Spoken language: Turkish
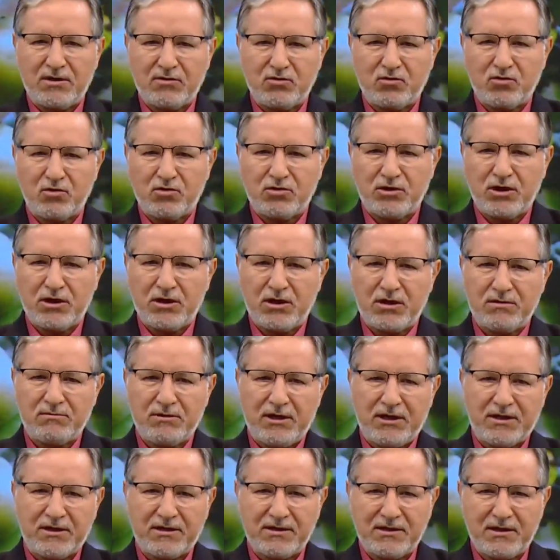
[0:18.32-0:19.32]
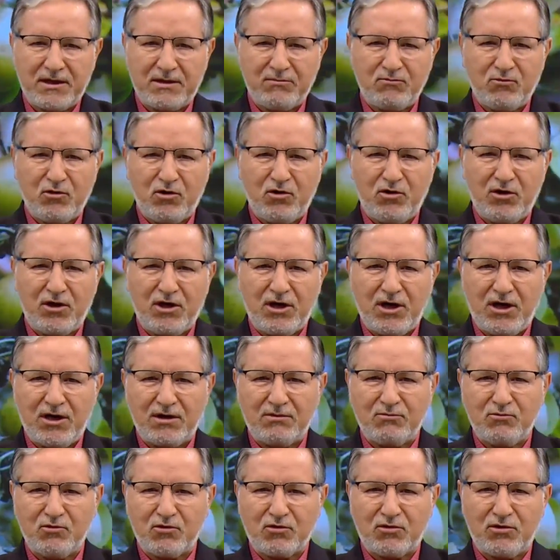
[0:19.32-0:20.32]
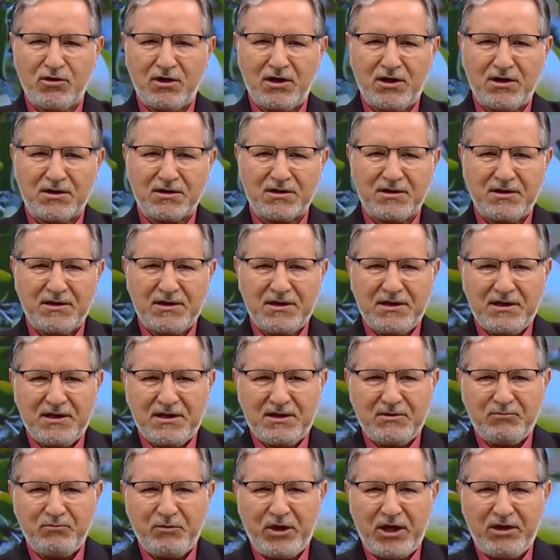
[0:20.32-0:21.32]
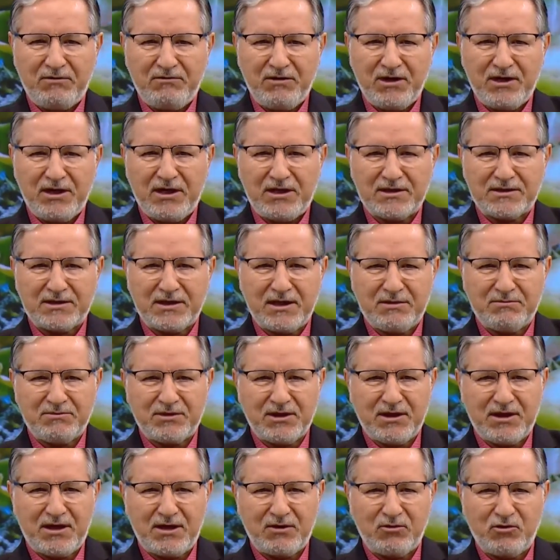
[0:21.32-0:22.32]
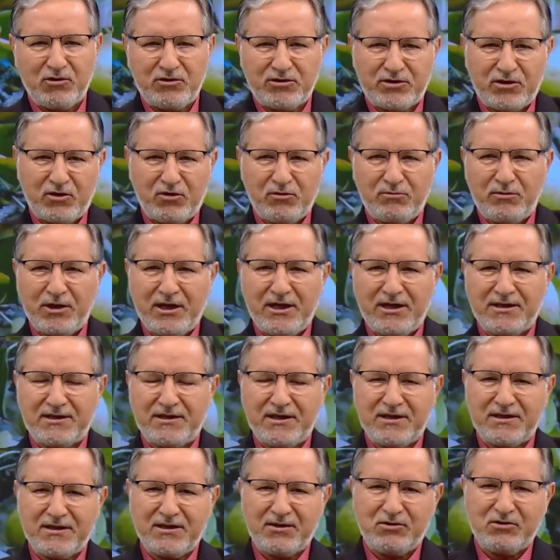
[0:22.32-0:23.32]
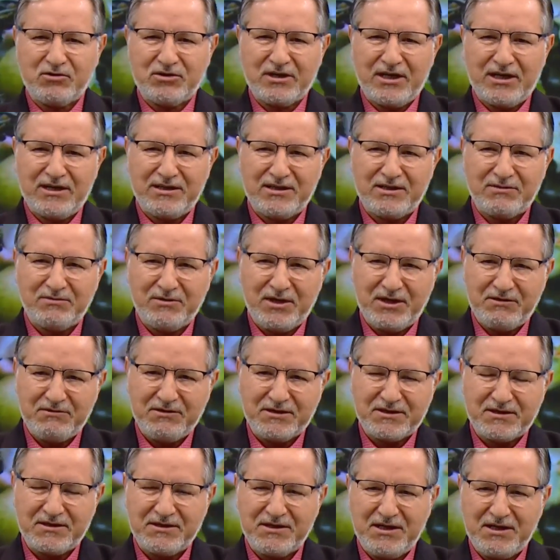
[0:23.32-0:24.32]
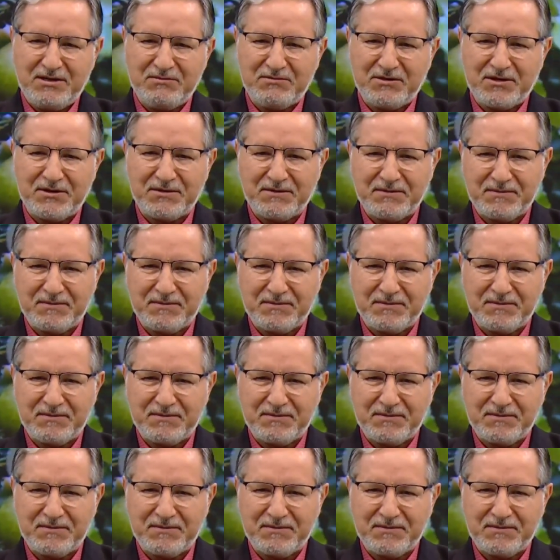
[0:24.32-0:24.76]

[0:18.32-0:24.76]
Şükran Hanım arkadan böyle armutlar, meyveler, sebzeler gösteriyor. Malatya'nın da güzeldir meyvesi değil mi?